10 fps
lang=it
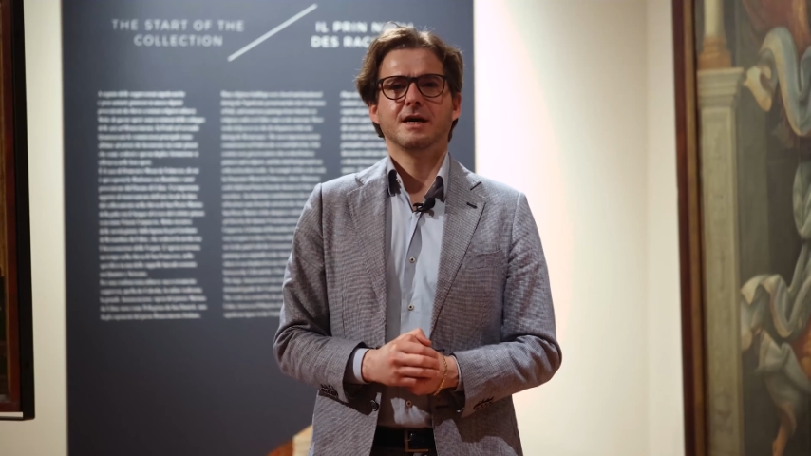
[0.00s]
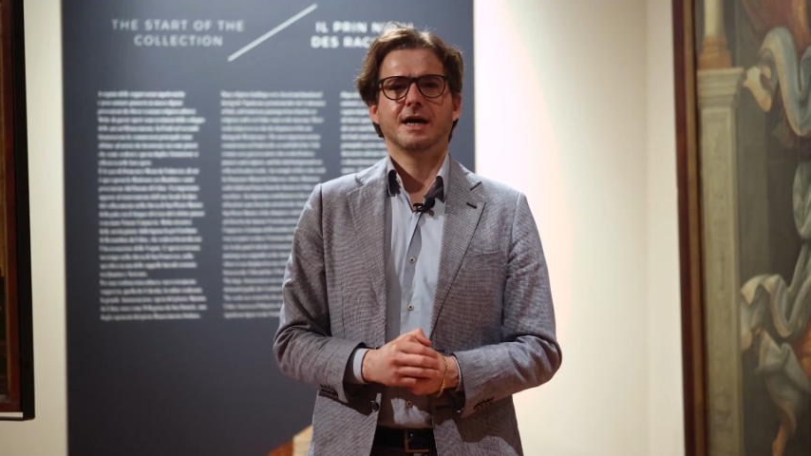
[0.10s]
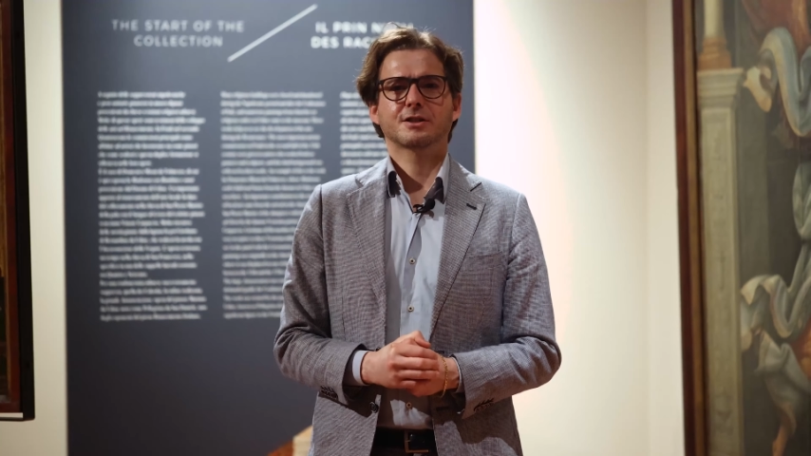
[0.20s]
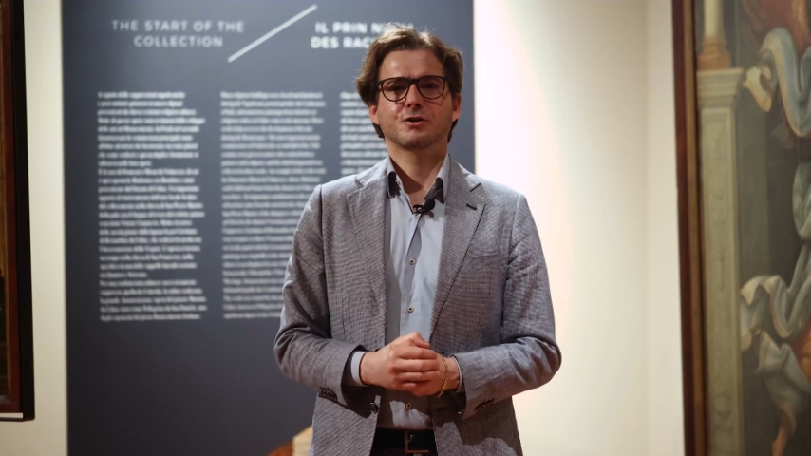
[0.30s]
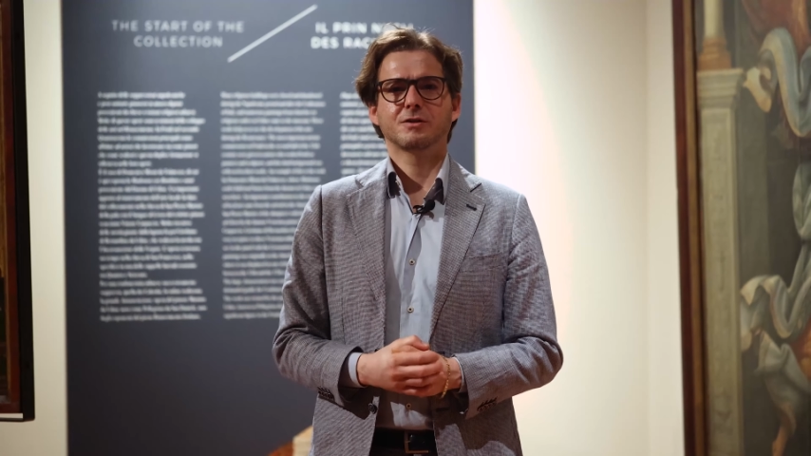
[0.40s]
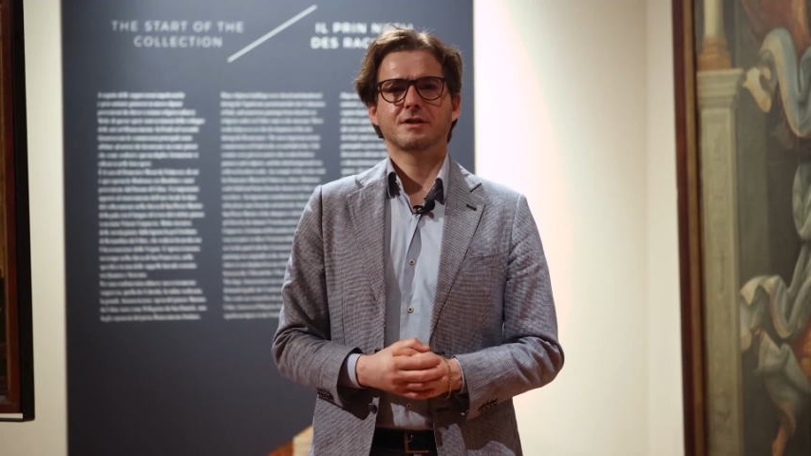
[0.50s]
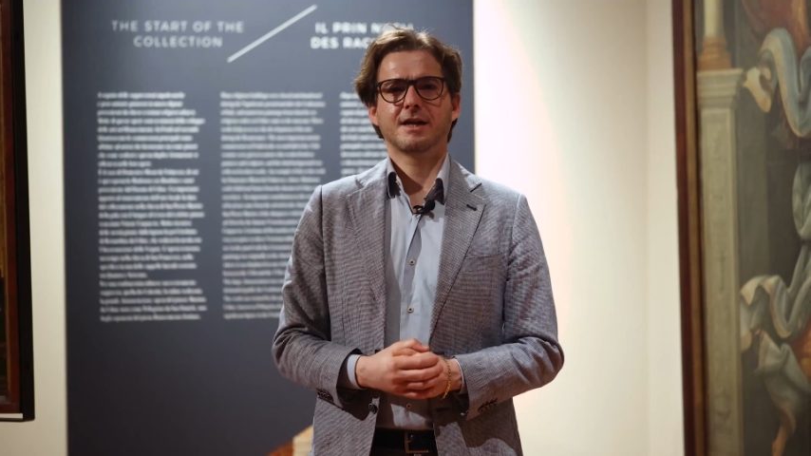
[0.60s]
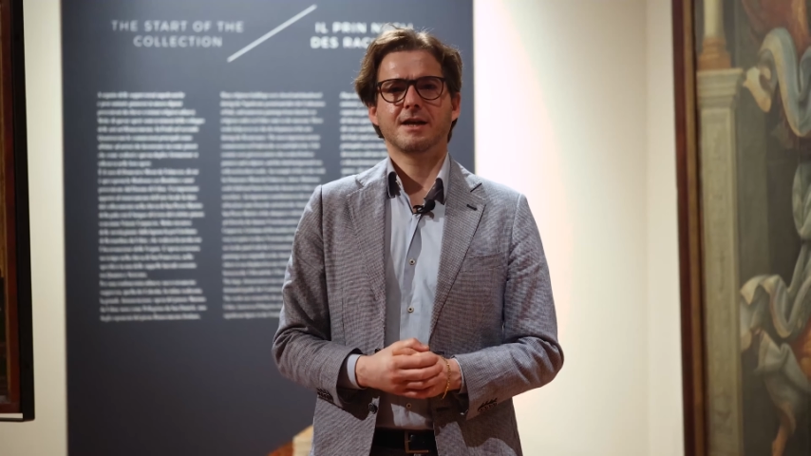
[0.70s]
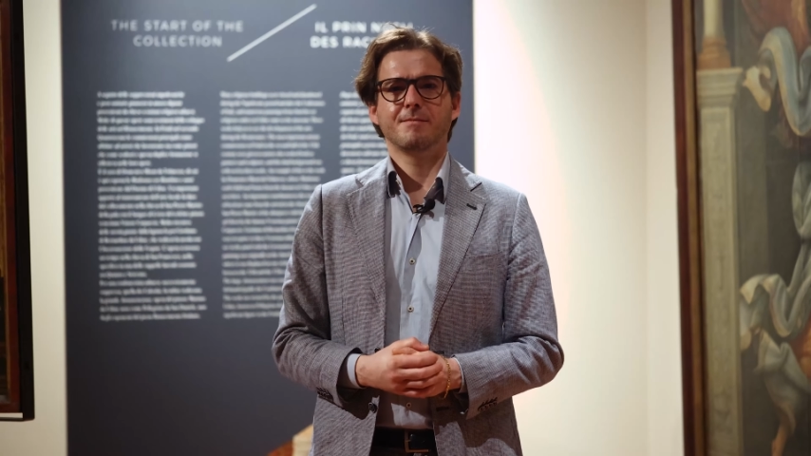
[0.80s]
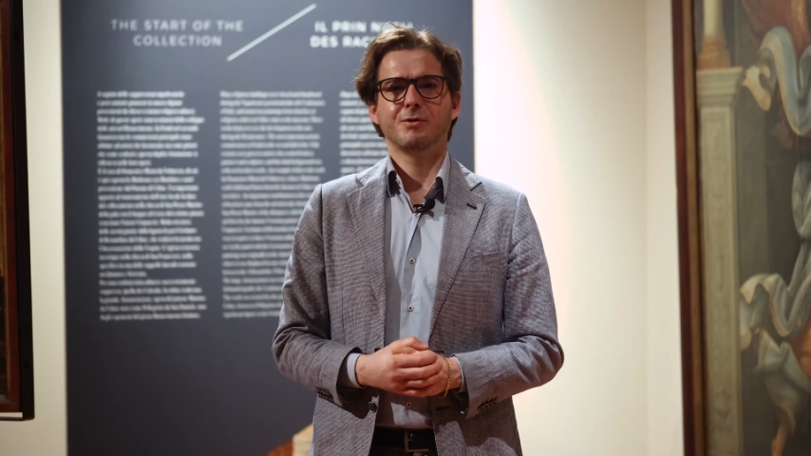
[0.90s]

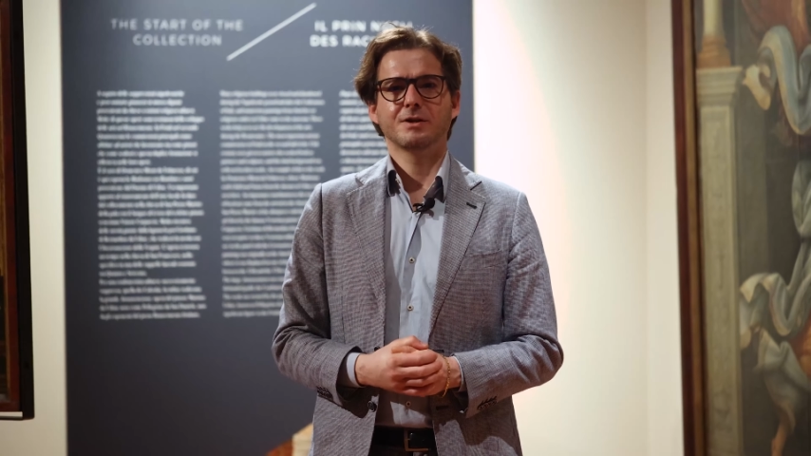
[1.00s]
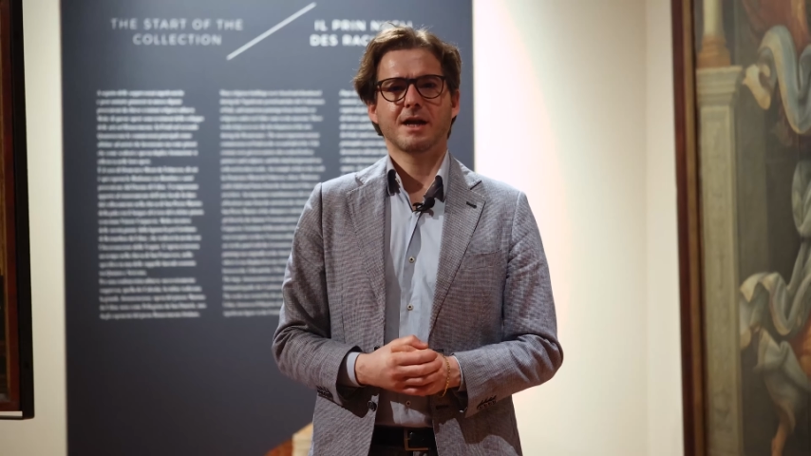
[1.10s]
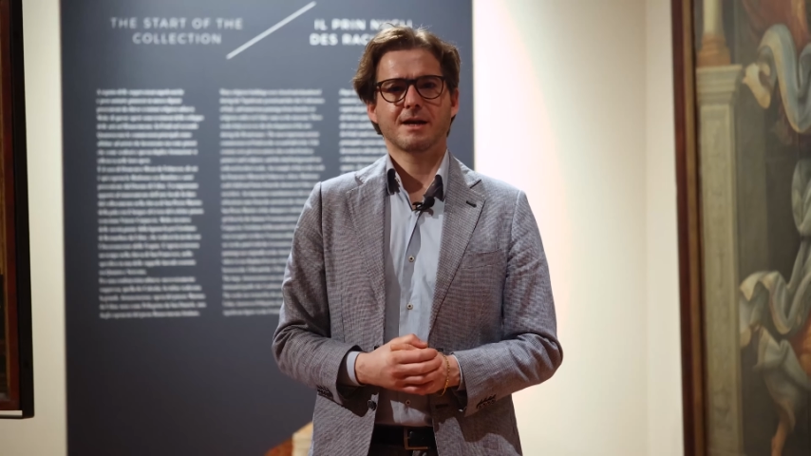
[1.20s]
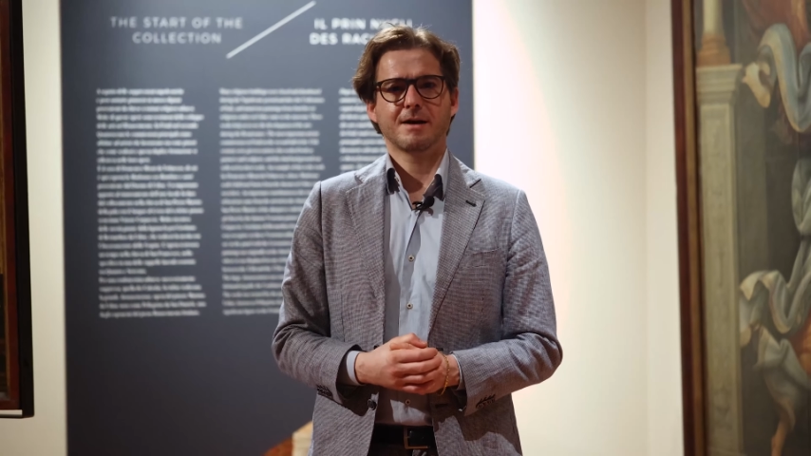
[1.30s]
ascolteremo dal